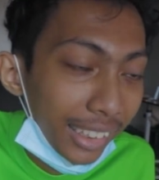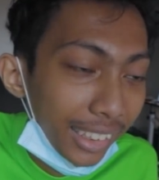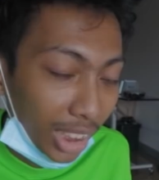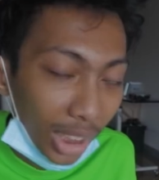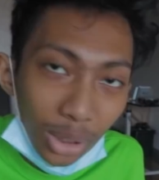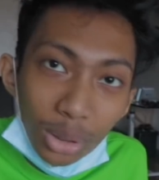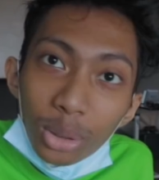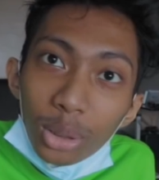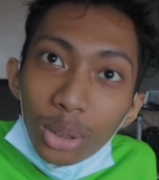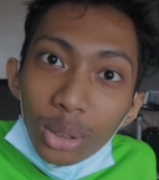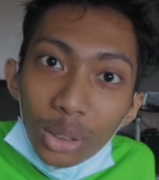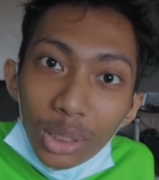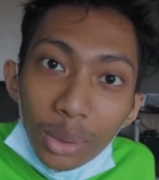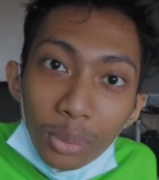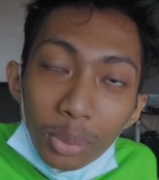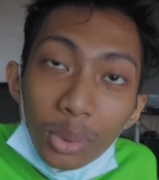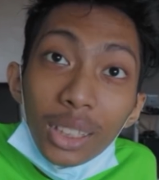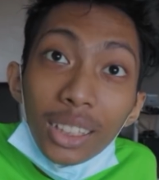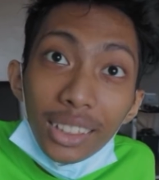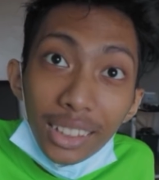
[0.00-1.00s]
Sa tulong ni
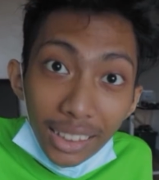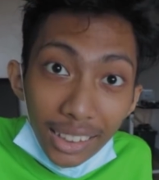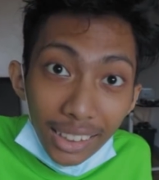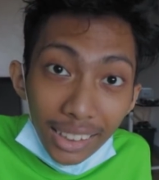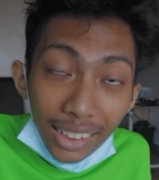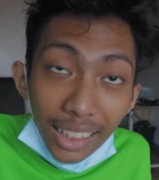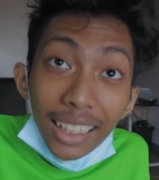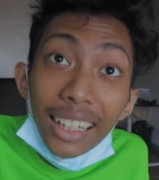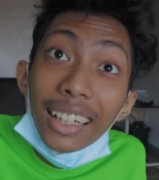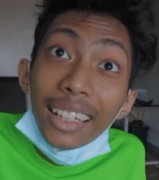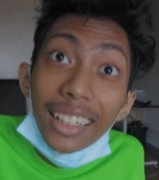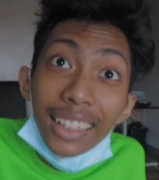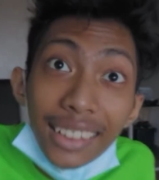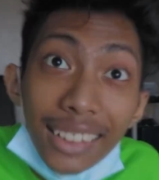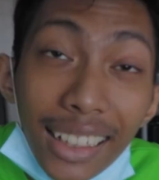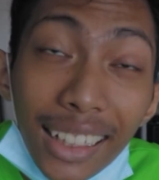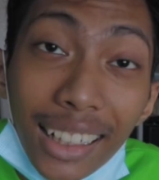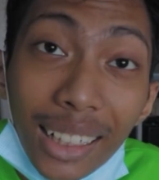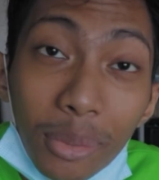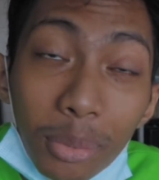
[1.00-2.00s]
Peachy, ayan
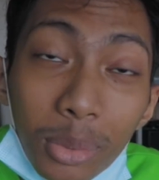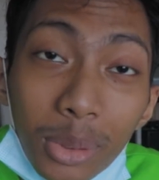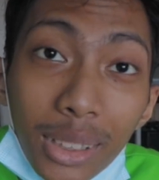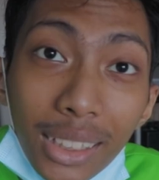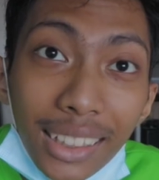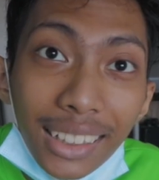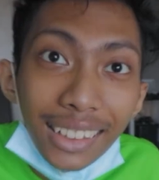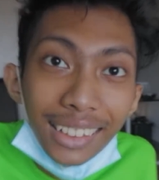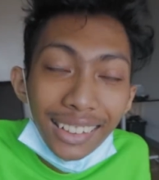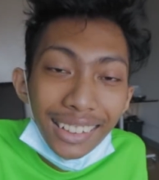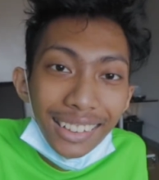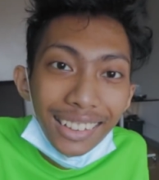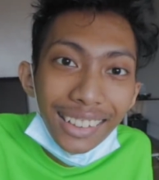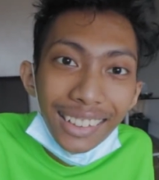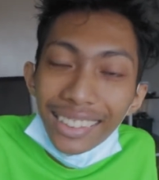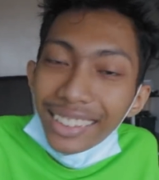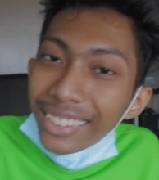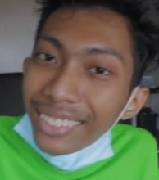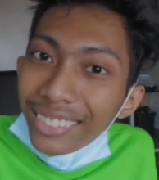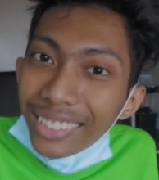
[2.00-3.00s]
nasa harap ni
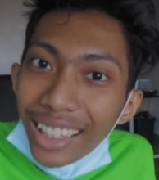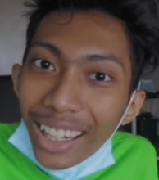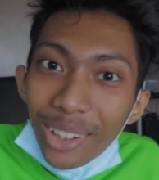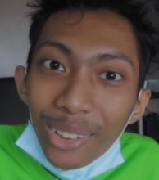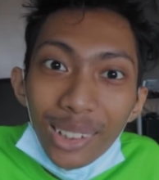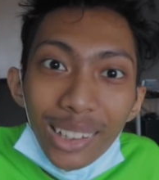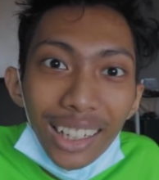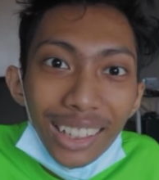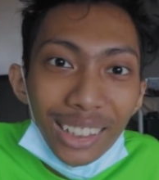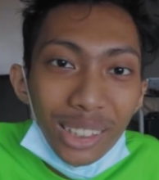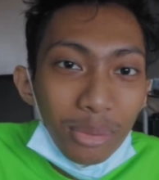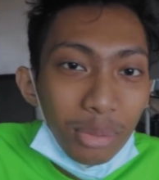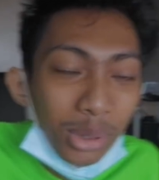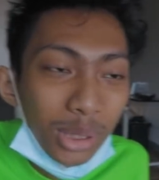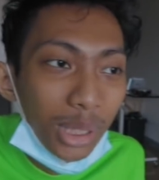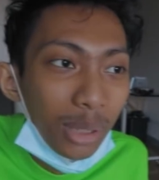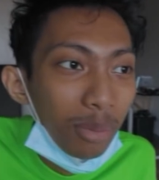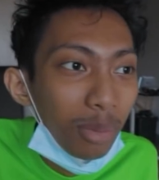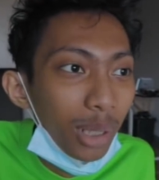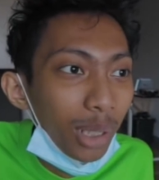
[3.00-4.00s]
gagawin natin
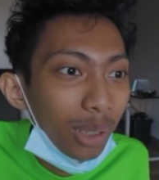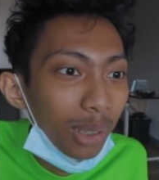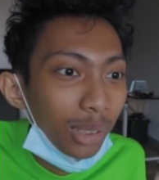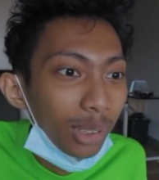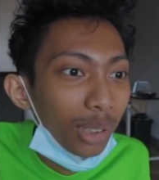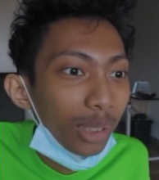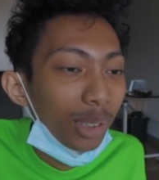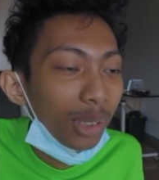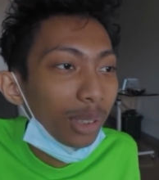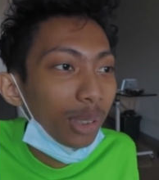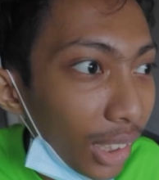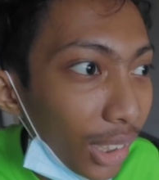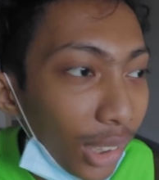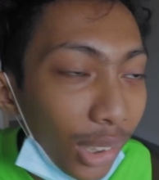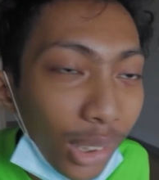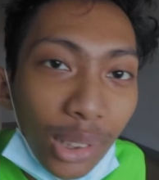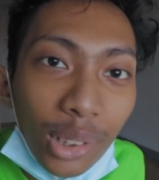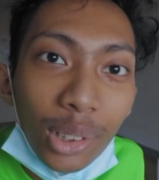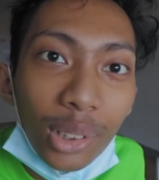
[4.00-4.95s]
posible yun no. So